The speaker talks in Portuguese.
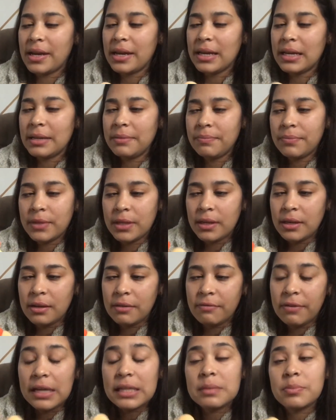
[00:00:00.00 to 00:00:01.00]
ele.
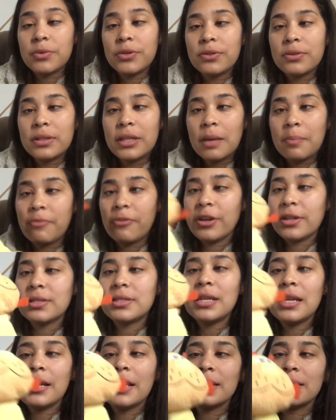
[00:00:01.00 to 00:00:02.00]
Faz muito tempo, foi
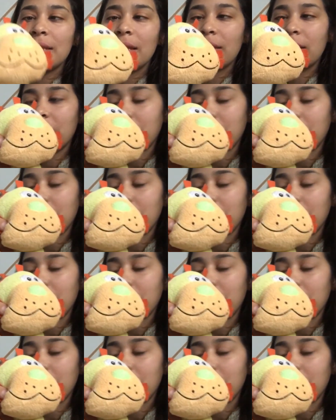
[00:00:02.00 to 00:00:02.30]
antes dele nascer